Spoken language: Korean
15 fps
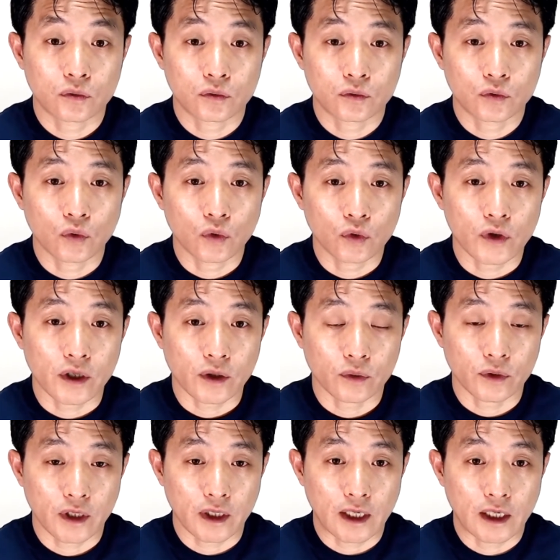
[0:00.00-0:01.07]
중고등학교
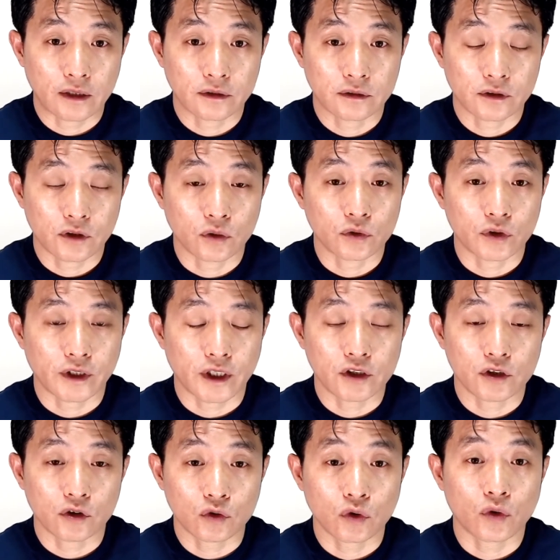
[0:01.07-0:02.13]
때 가는 경우도
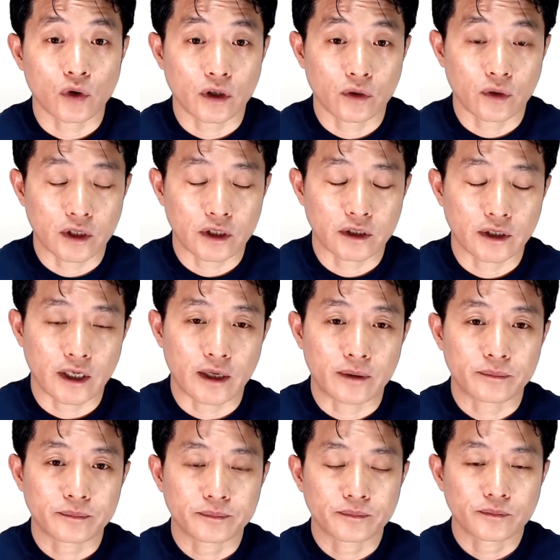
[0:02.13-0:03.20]
있겠죠 초등학교라든가
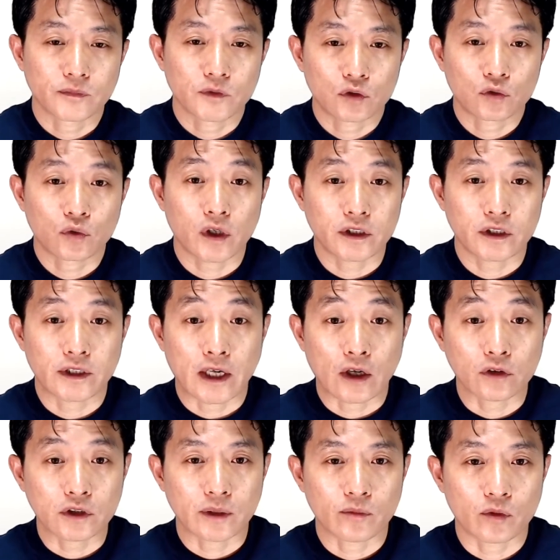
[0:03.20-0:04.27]
두 가지를
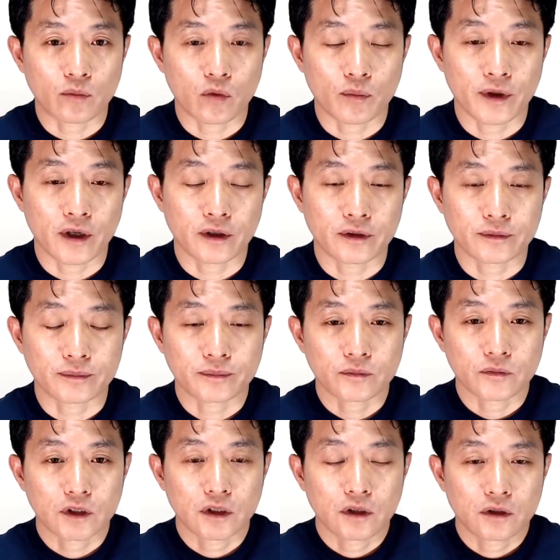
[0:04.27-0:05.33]
나눠서 한번 보면
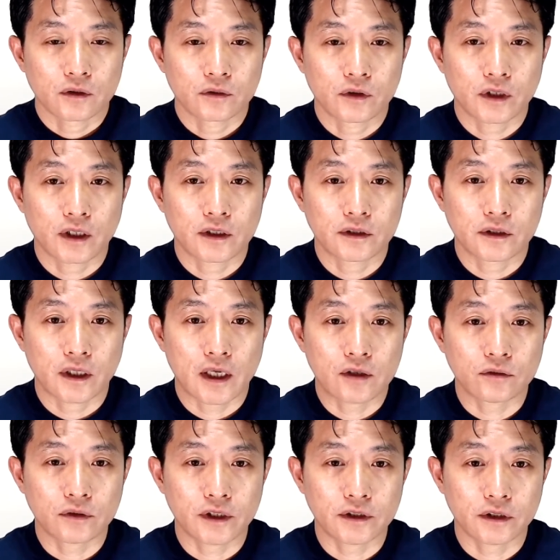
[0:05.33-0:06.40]
우리가 이제
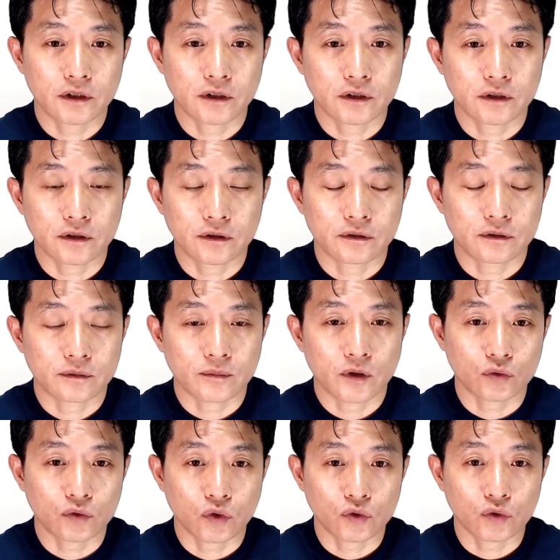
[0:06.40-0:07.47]
한국에서는
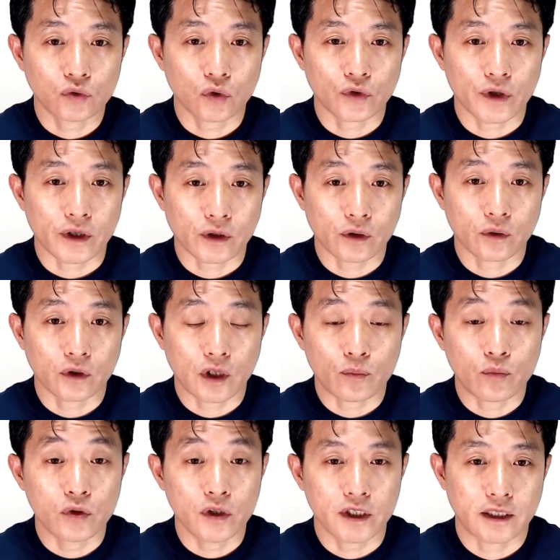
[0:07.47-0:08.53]
뭐 초중고등학교 이렇게
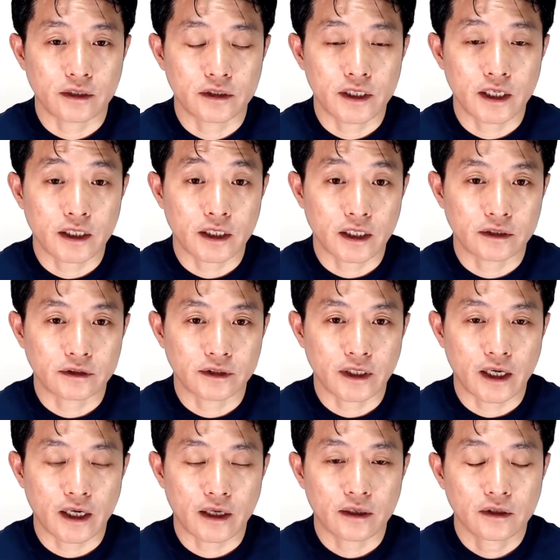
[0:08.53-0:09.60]
분리해서 이야기를
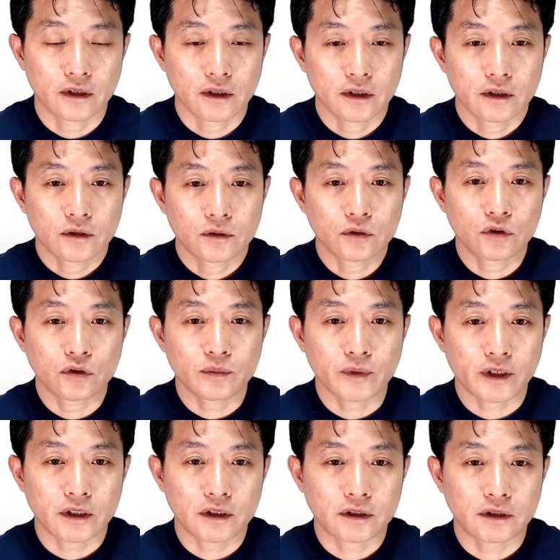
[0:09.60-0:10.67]
하는데
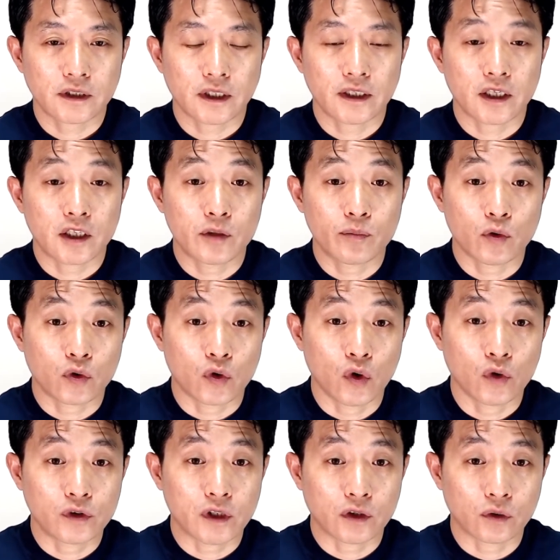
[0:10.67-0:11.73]
우즈베키스탄의 기본
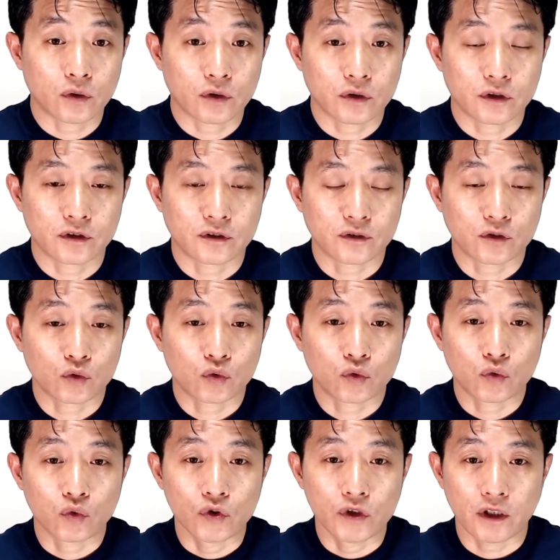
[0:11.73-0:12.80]
교육 제도는
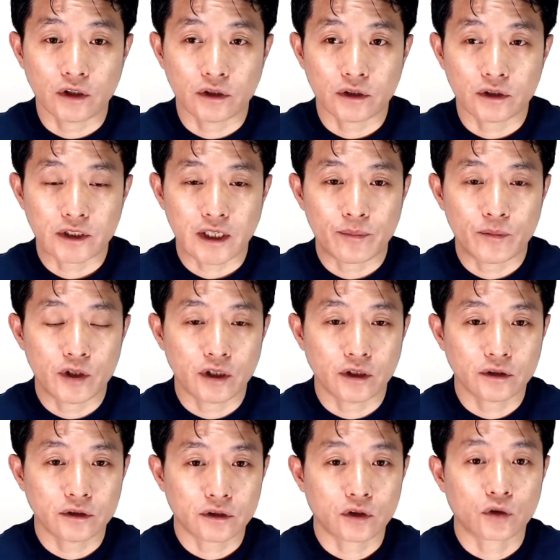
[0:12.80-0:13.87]
9년,
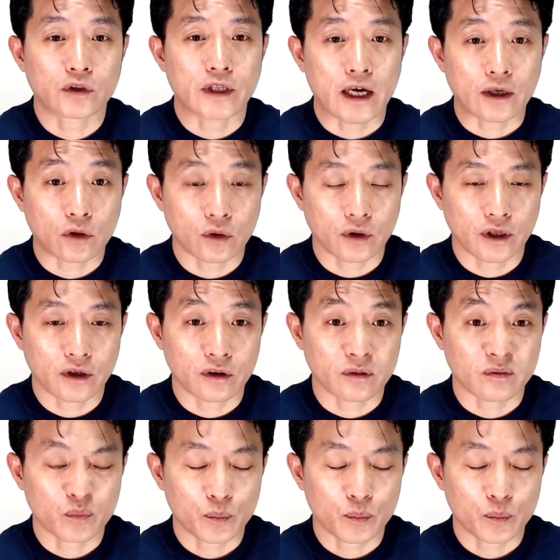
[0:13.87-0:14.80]
3년 그리고 대학교예요.